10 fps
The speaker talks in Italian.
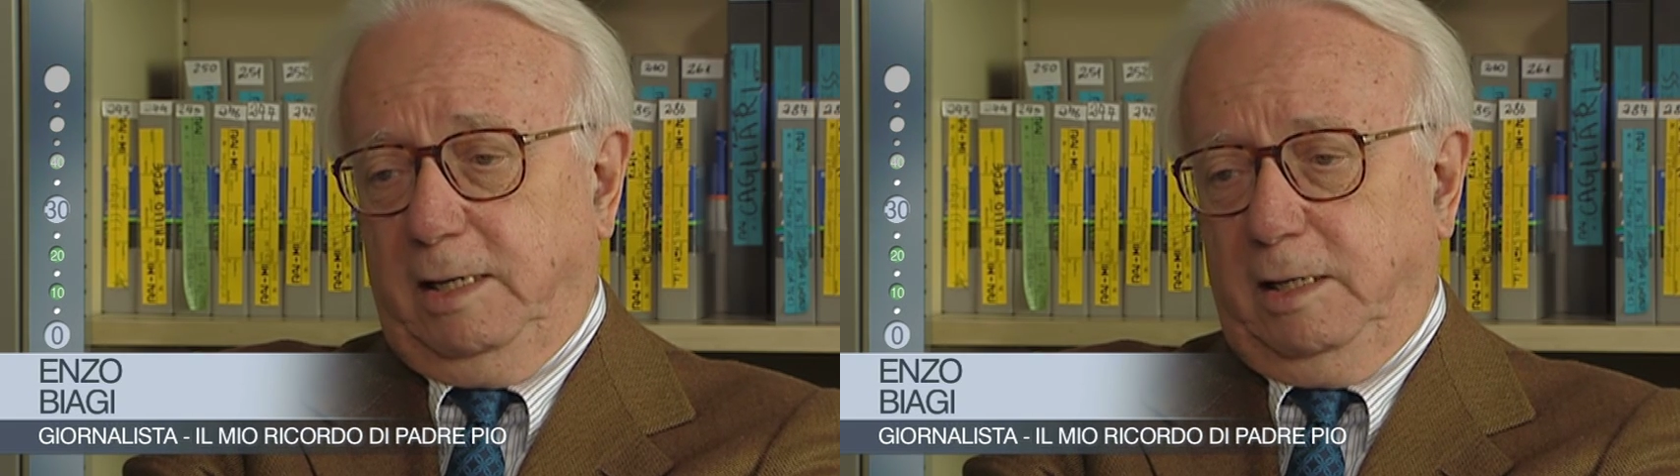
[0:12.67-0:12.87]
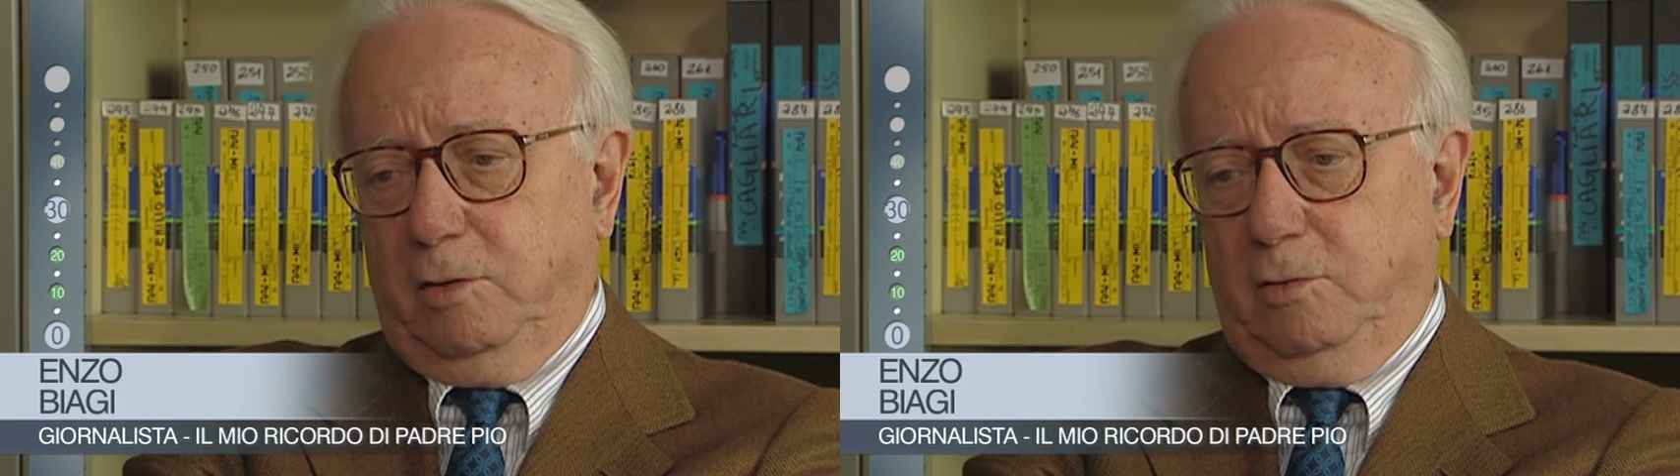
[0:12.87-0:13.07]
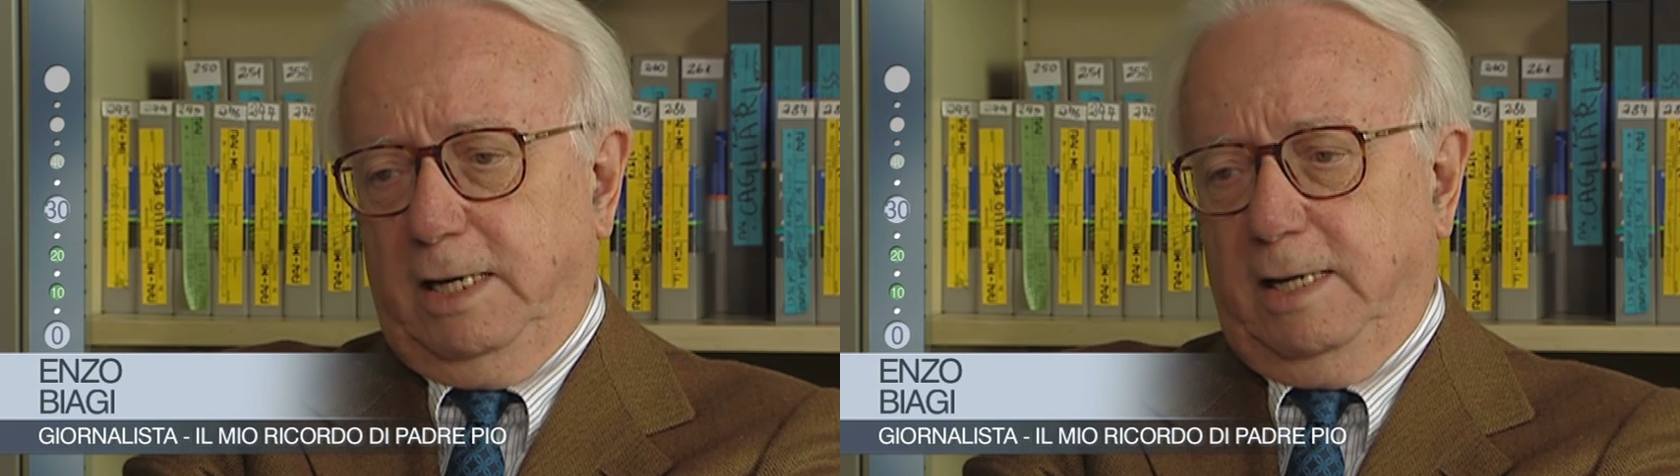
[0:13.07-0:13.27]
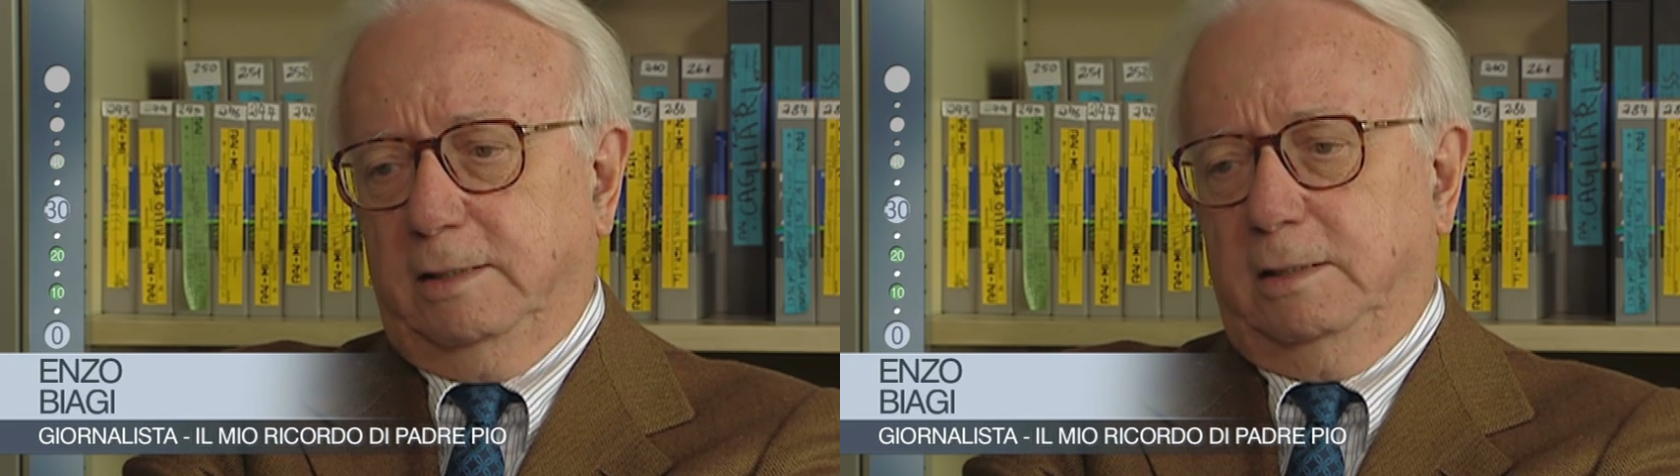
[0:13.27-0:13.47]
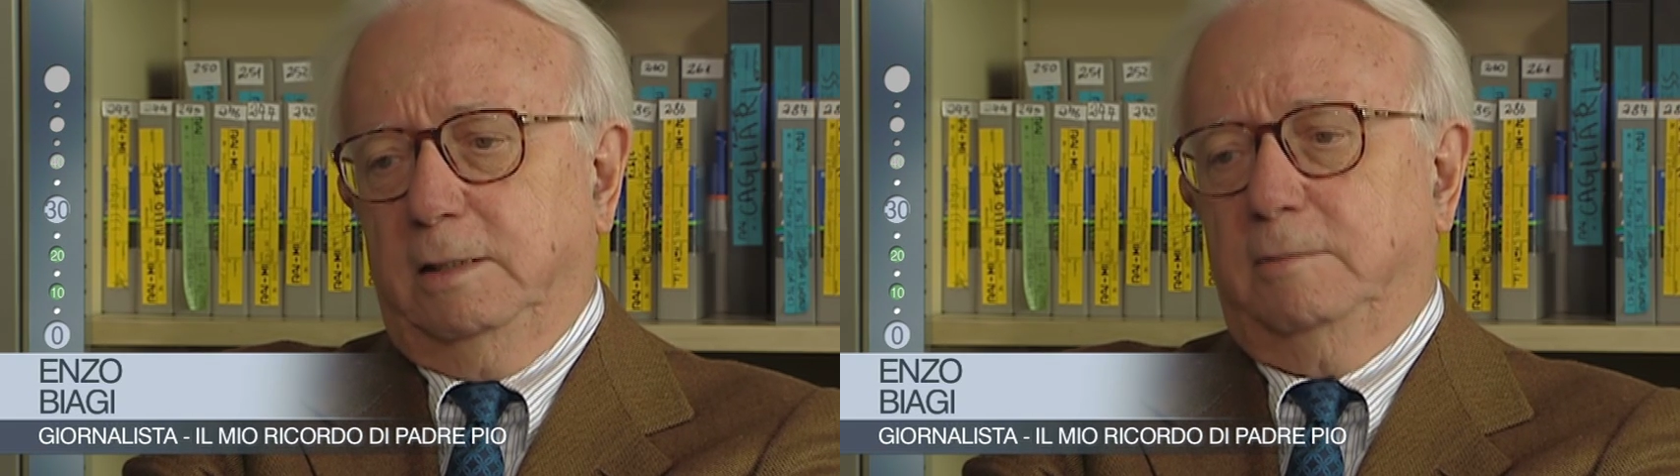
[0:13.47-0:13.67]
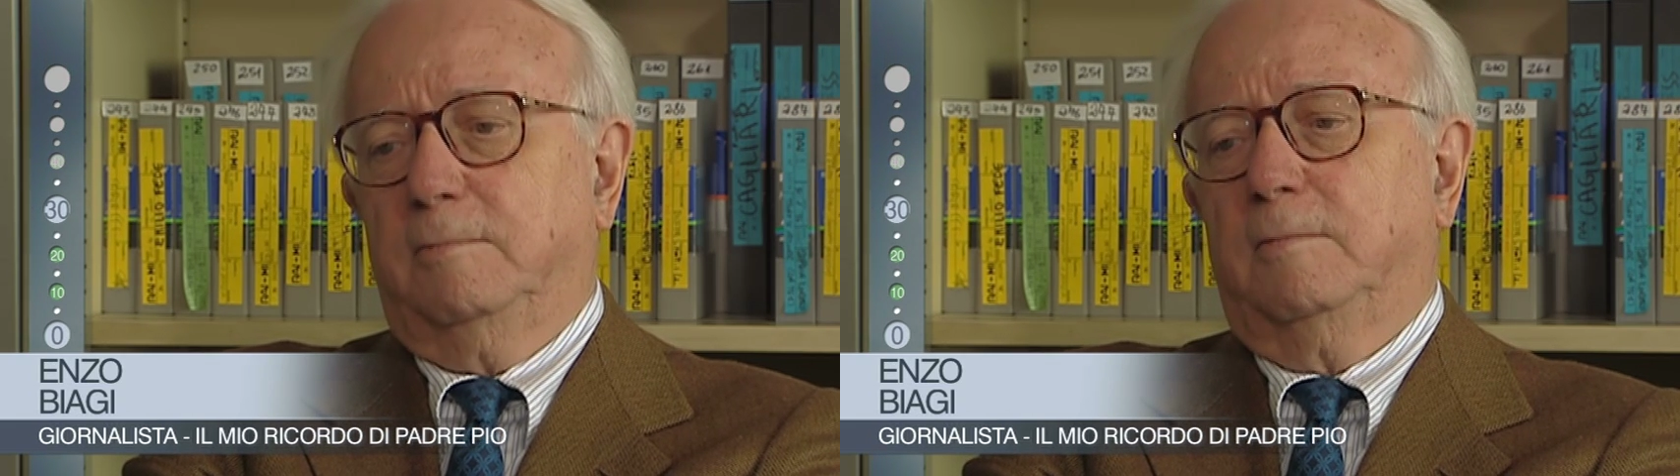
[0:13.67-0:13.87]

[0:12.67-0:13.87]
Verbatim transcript: anche arrogante,